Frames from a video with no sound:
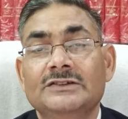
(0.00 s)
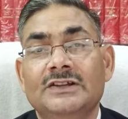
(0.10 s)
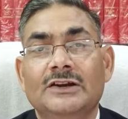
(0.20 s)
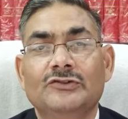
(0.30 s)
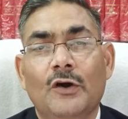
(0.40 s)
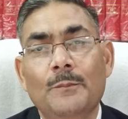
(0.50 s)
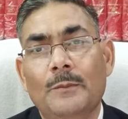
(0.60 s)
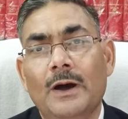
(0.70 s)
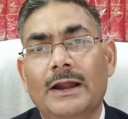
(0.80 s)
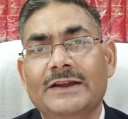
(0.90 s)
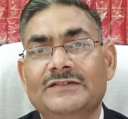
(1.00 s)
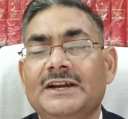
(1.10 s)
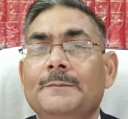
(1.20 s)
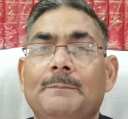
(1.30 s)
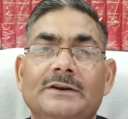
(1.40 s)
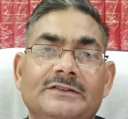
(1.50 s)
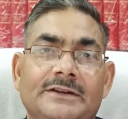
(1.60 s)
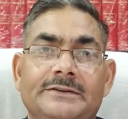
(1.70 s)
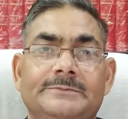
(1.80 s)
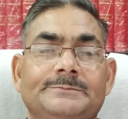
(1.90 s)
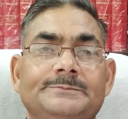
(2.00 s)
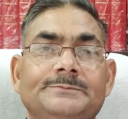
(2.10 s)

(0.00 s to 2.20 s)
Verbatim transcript: सर्च ऑफ अरेस्टेड पर्सन